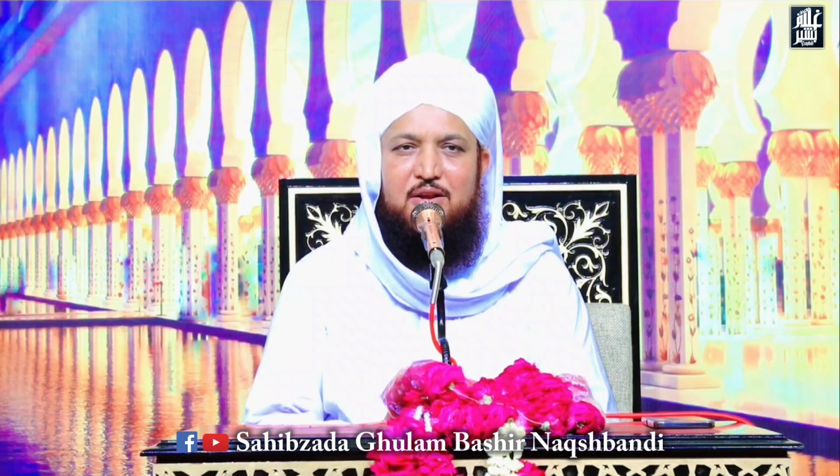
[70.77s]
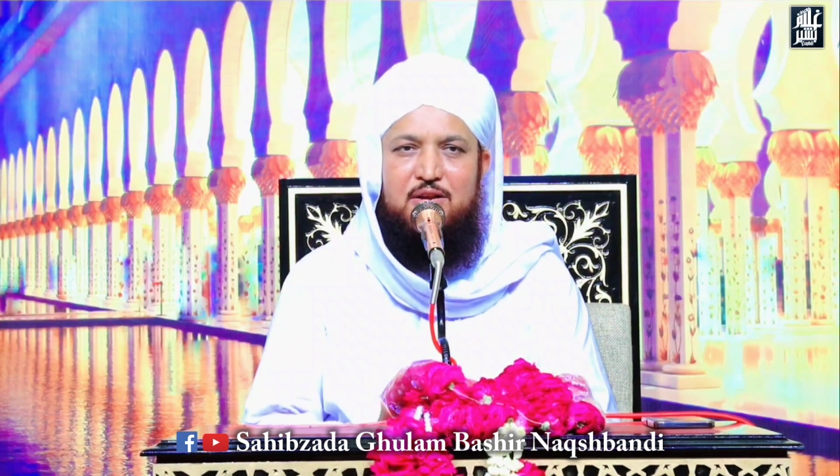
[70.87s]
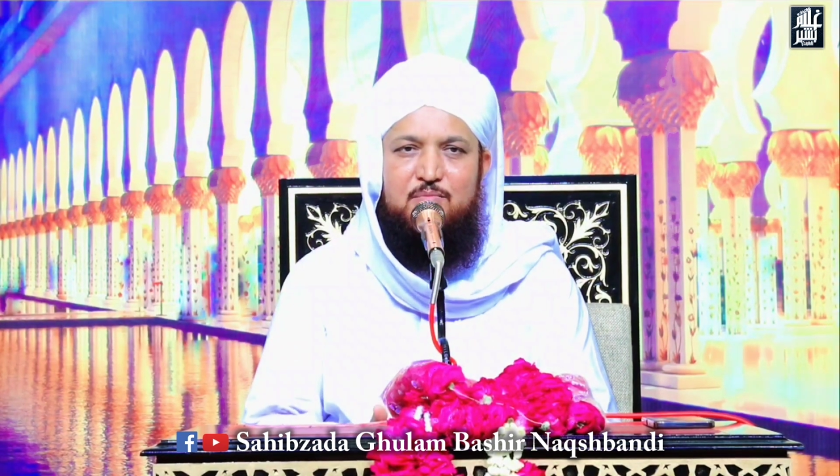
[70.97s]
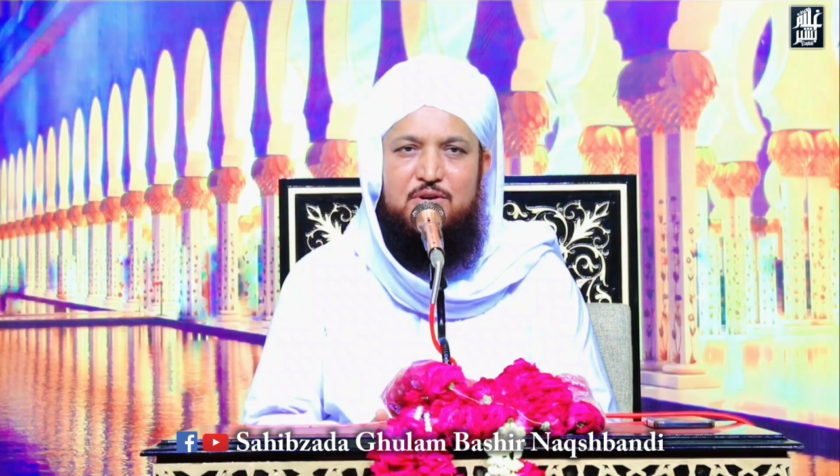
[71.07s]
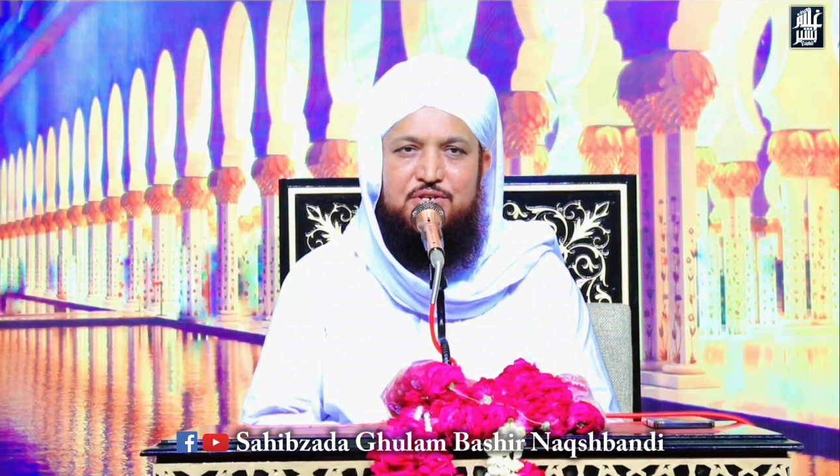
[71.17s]

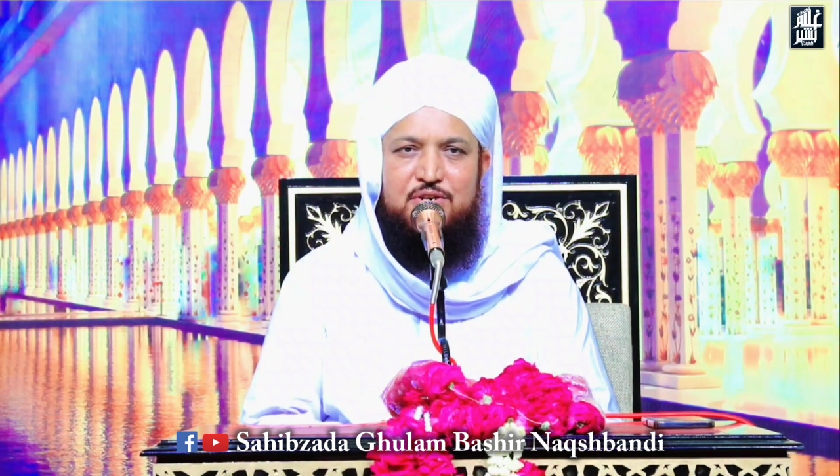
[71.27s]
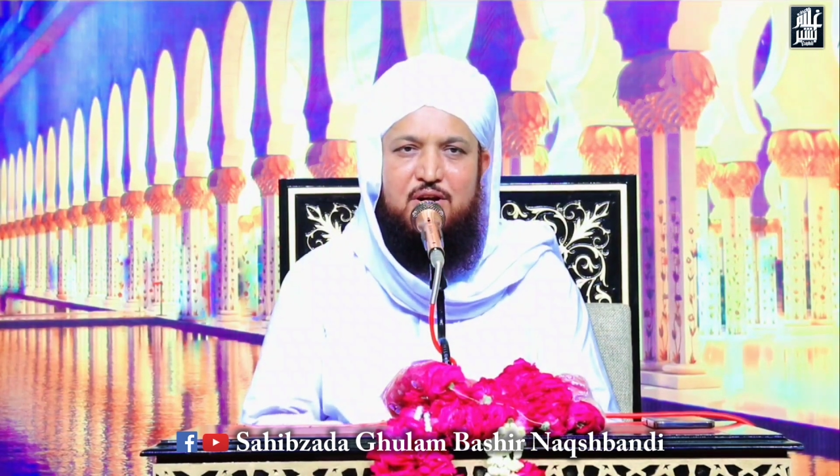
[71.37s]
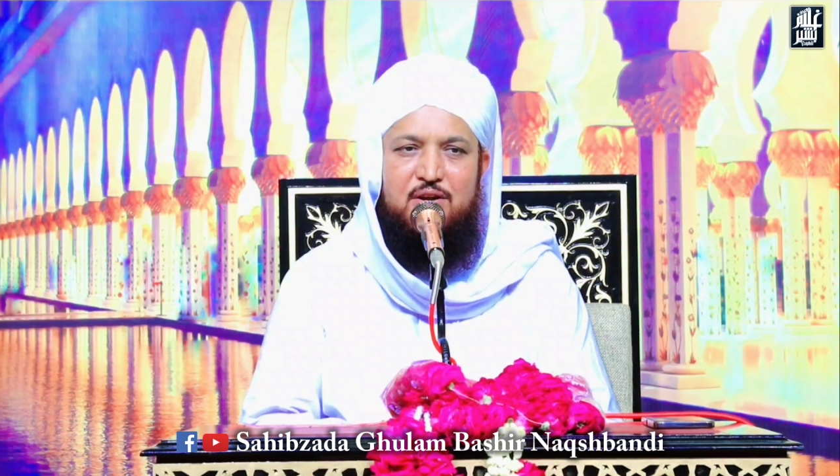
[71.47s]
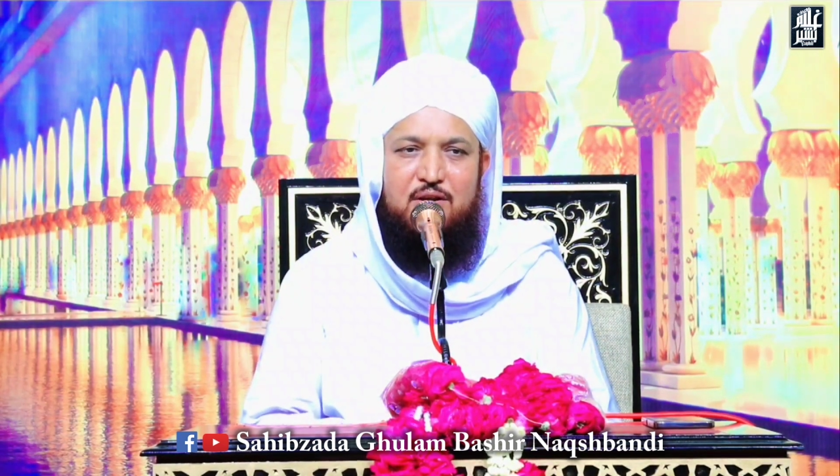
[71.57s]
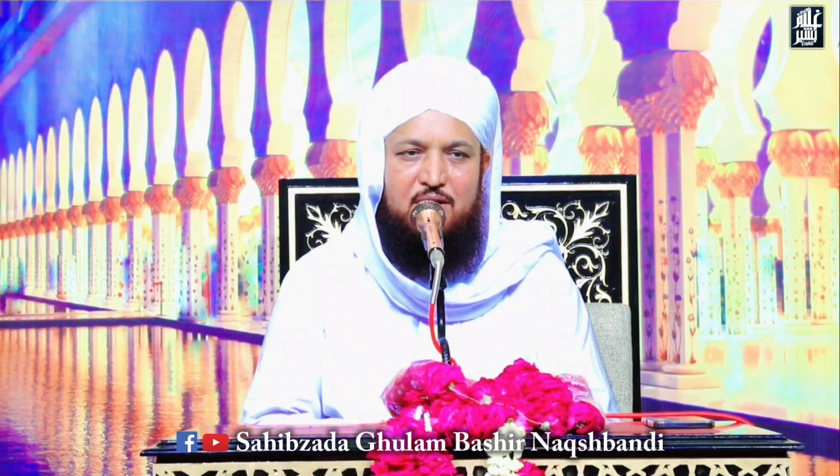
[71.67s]
करीम की
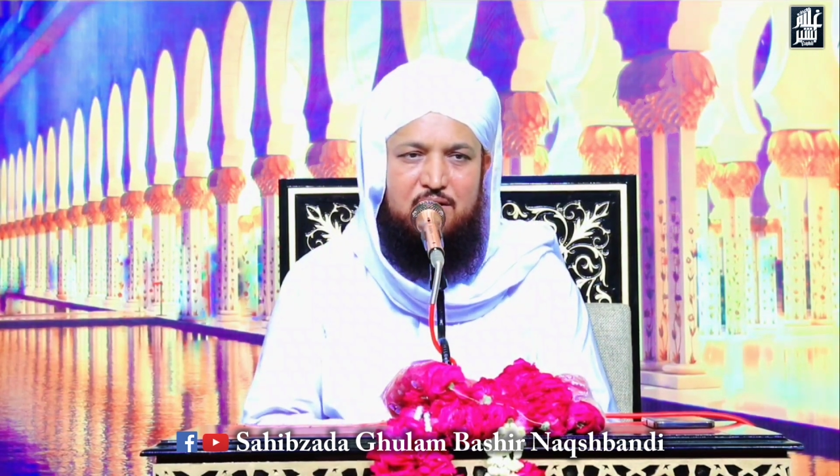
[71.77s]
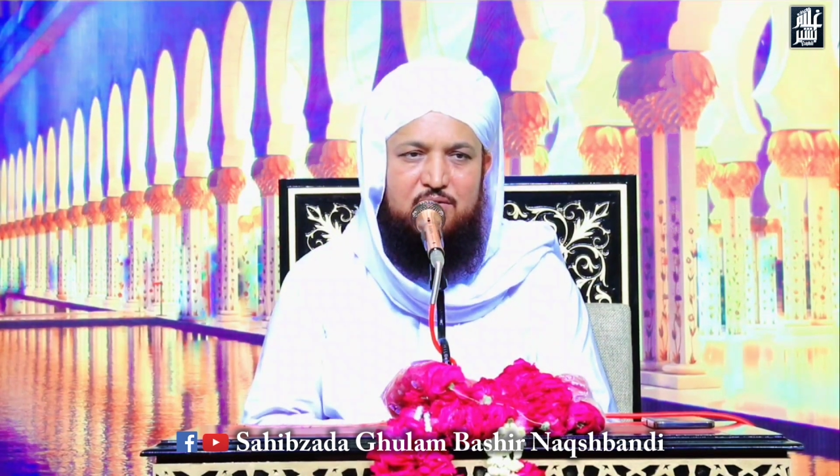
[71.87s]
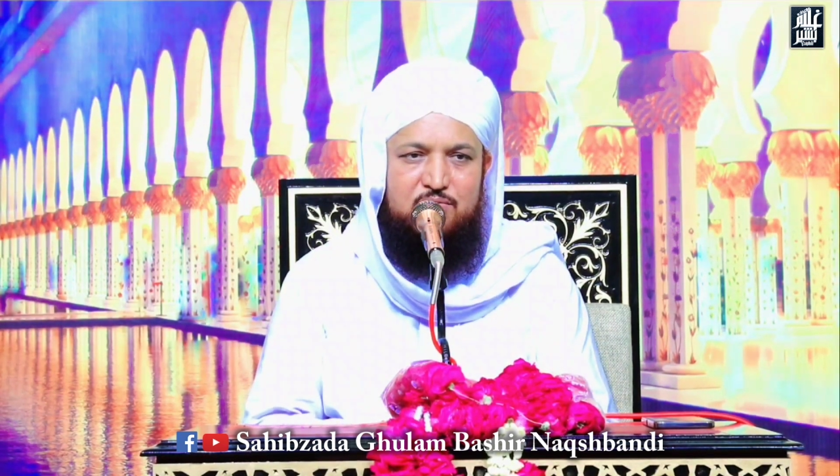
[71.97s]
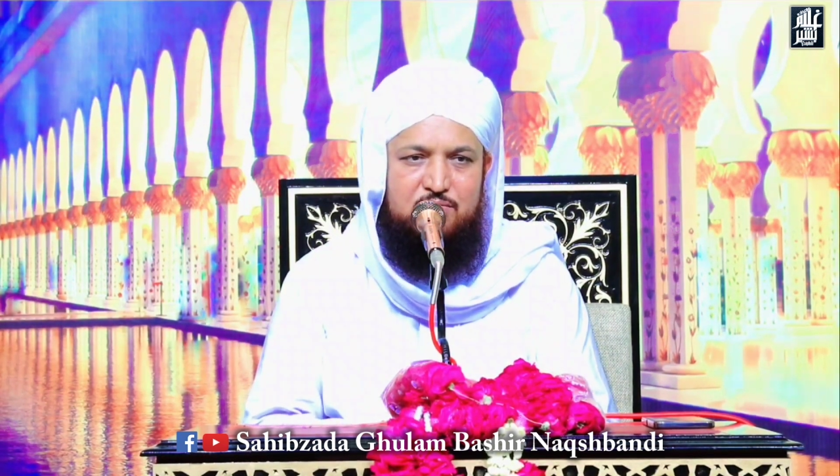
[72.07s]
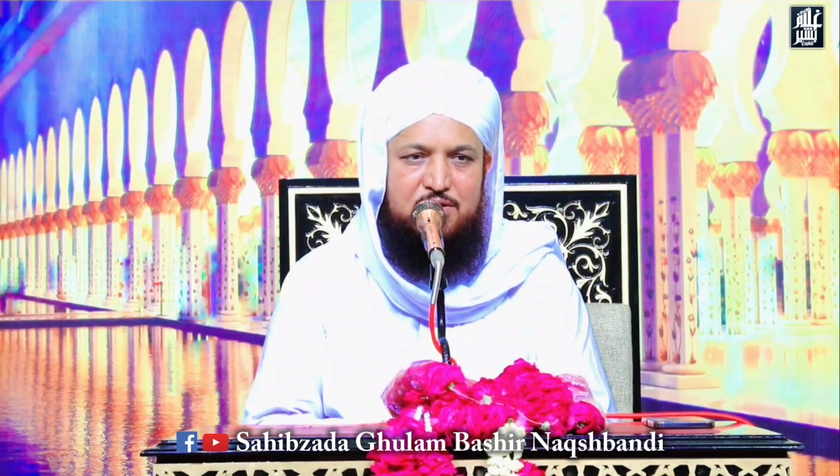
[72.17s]
शान क्या
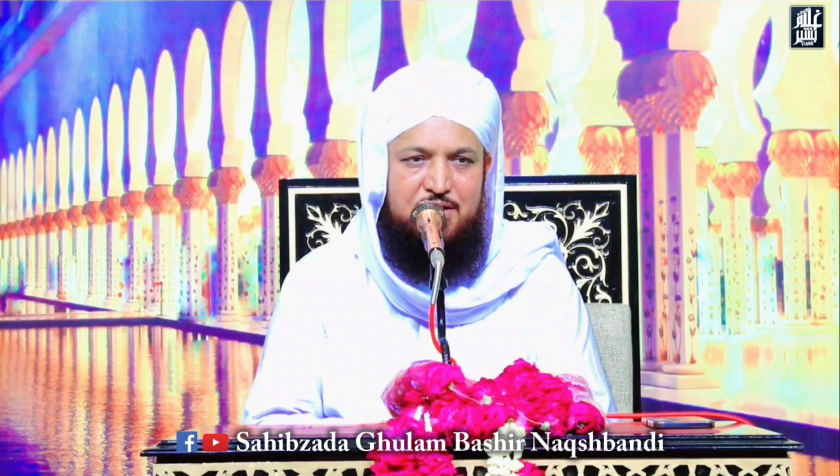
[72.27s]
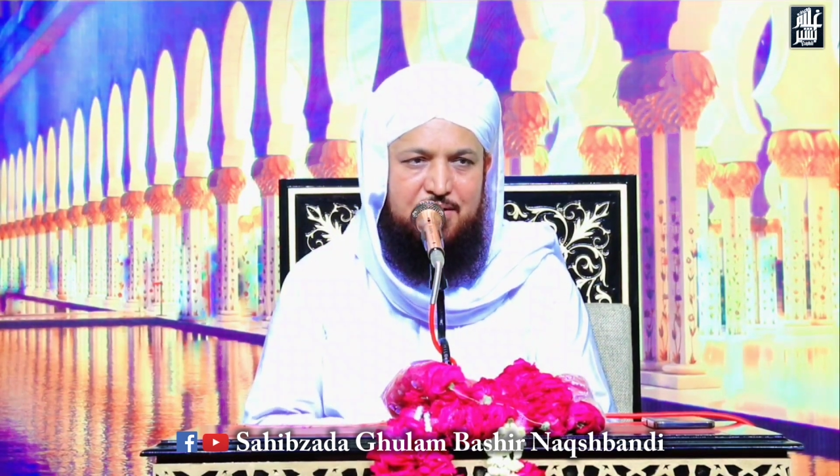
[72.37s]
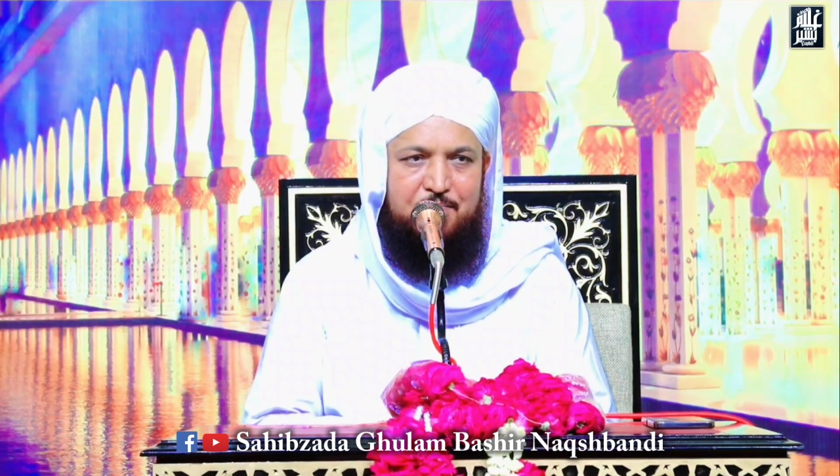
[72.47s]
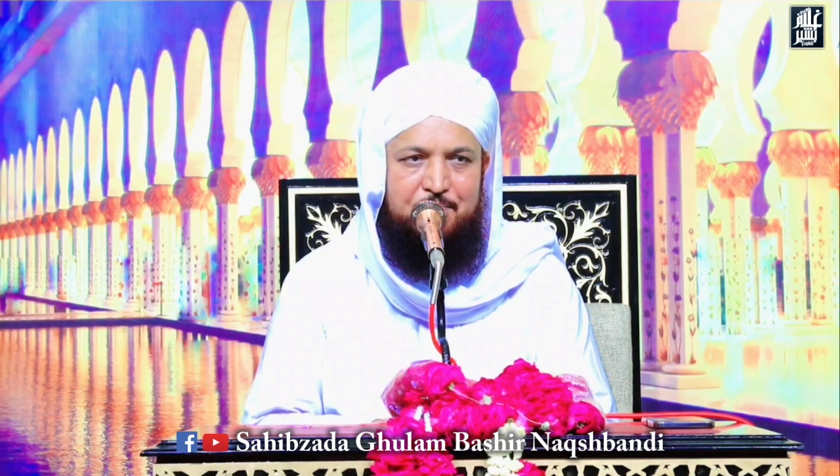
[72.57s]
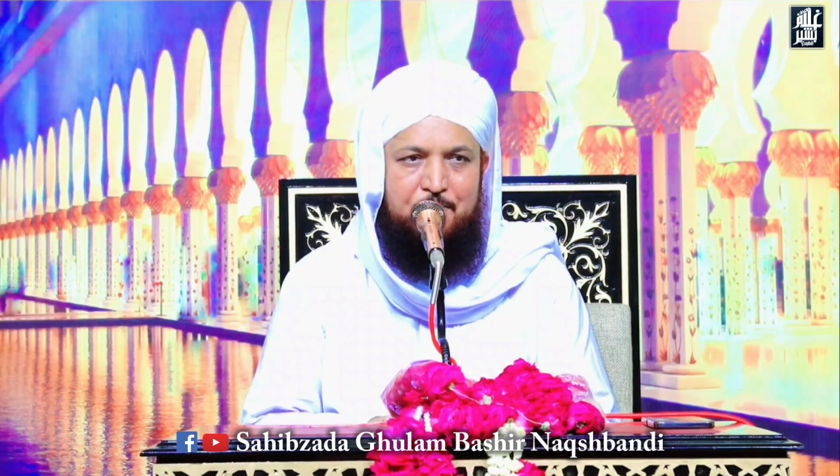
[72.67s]
होगी